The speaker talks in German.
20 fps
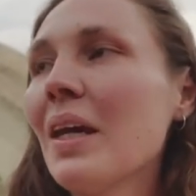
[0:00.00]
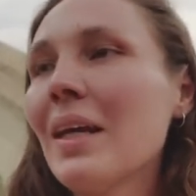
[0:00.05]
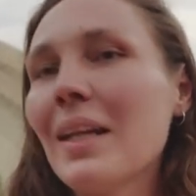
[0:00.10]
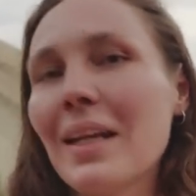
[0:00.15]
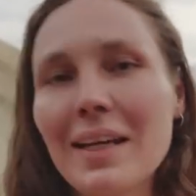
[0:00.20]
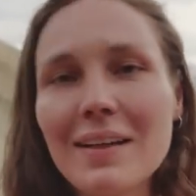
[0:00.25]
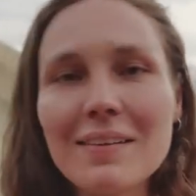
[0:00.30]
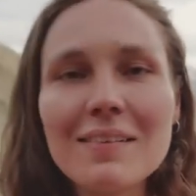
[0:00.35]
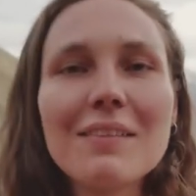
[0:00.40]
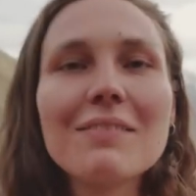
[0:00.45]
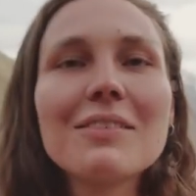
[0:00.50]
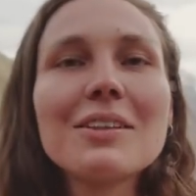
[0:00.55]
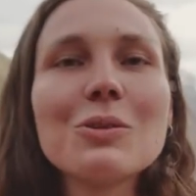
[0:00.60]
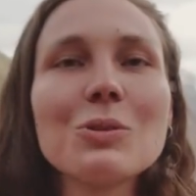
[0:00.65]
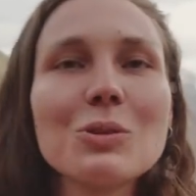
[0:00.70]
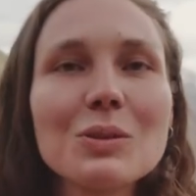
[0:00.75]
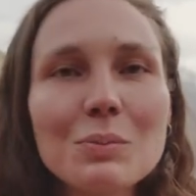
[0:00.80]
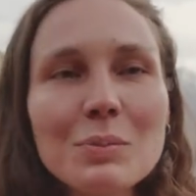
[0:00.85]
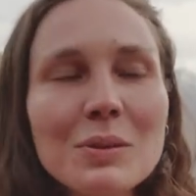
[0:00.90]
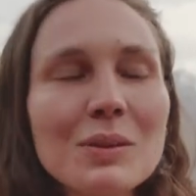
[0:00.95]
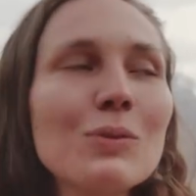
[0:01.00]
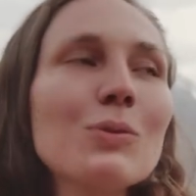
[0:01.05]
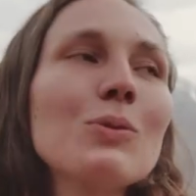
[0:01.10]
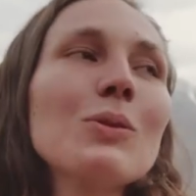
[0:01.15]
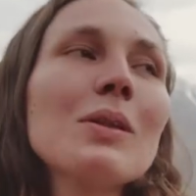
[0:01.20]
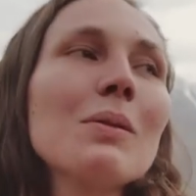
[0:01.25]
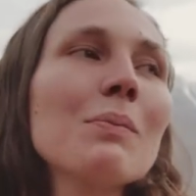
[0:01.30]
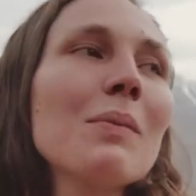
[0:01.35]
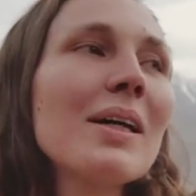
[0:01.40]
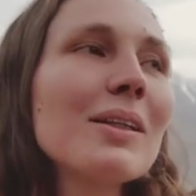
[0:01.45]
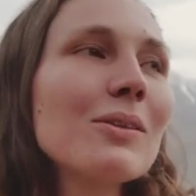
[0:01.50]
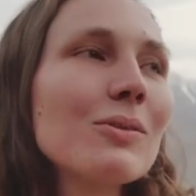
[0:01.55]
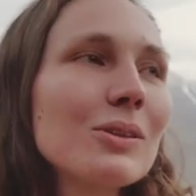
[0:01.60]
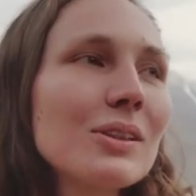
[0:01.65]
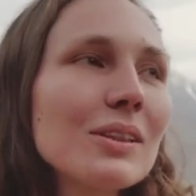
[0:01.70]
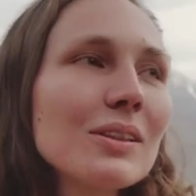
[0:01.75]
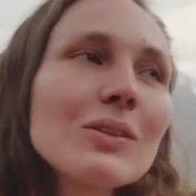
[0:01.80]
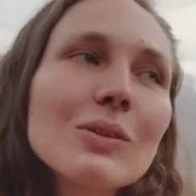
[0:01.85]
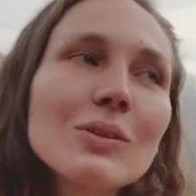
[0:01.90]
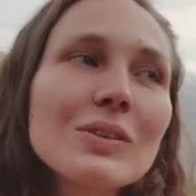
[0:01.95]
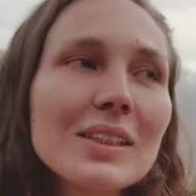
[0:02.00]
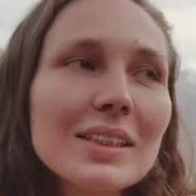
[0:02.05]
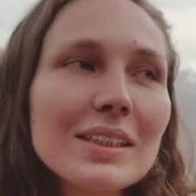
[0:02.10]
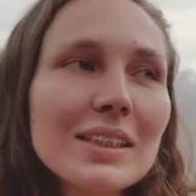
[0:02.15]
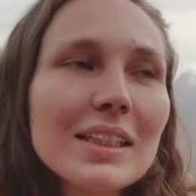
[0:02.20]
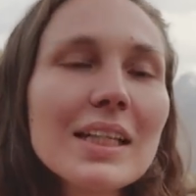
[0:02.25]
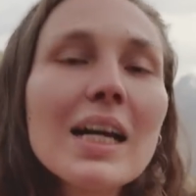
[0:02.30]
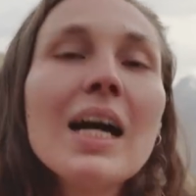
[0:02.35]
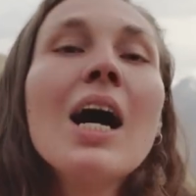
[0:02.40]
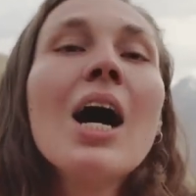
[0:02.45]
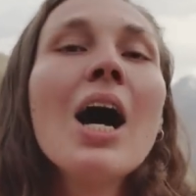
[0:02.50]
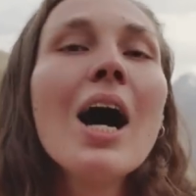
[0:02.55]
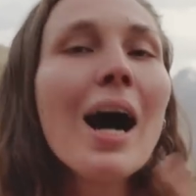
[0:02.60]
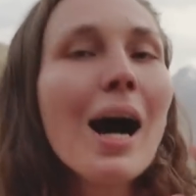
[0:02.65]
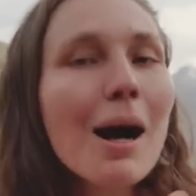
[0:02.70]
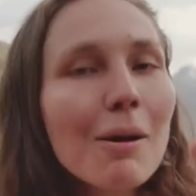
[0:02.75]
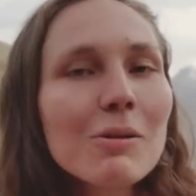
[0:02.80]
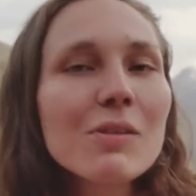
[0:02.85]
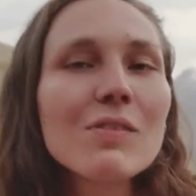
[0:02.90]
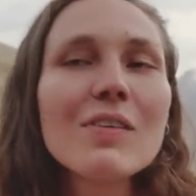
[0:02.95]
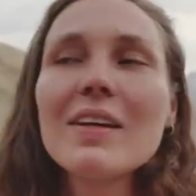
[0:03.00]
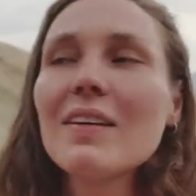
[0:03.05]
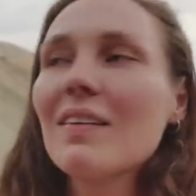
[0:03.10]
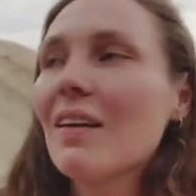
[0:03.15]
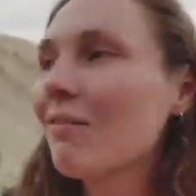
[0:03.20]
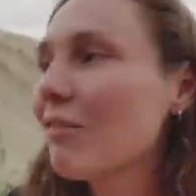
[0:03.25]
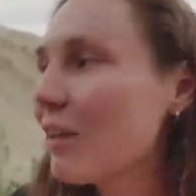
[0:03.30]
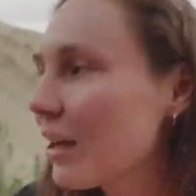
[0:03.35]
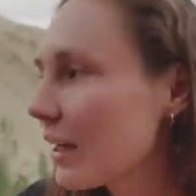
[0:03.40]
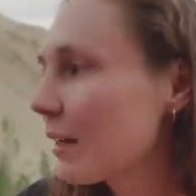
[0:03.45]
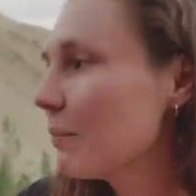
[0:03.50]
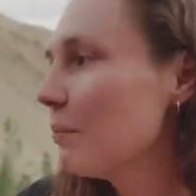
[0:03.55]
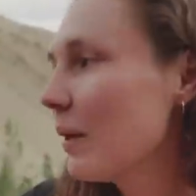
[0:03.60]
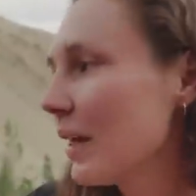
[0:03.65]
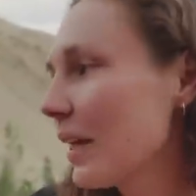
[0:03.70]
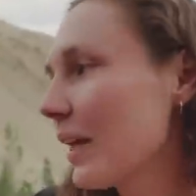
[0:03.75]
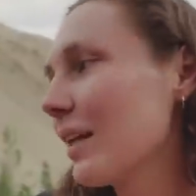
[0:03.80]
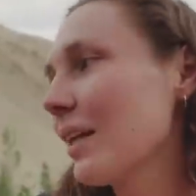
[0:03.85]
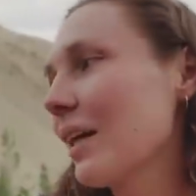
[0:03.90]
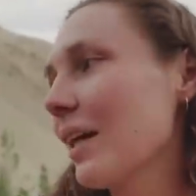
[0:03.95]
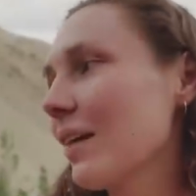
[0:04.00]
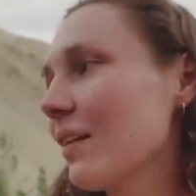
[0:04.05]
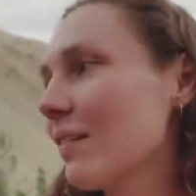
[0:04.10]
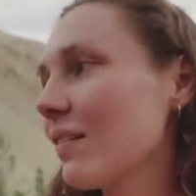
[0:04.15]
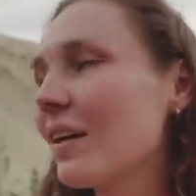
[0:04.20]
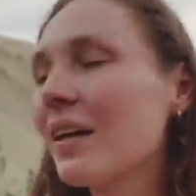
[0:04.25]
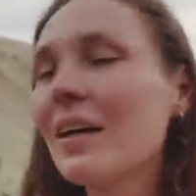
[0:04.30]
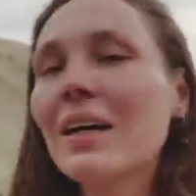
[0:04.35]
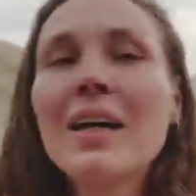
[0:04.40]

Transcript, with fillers: Naja, das ist einfach unsere persönliche Meinung und nicht so unser Ding. Aber es war jetzt einfach mega nice